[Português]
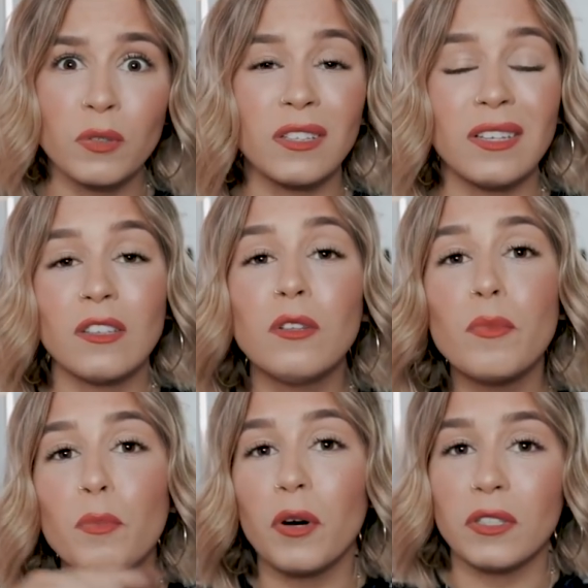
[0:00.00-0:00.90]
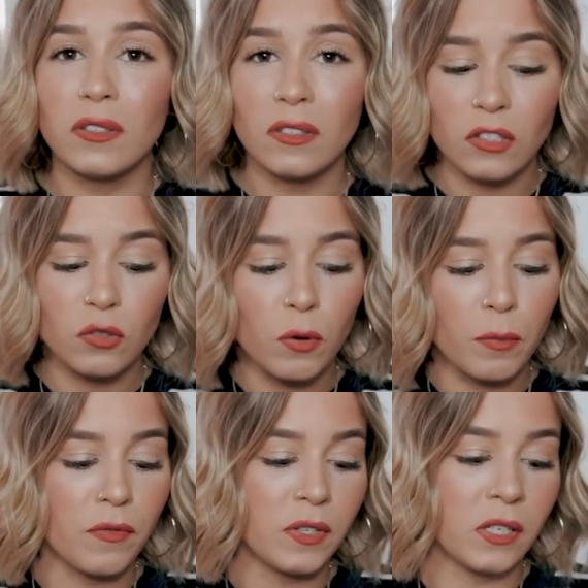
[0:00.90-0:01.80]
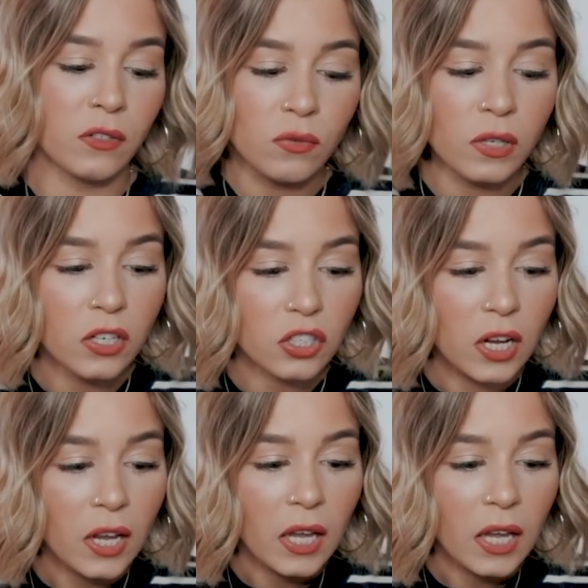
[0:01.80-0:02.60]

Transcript: portanto ia de propósito a Lisboa para fazer as unhas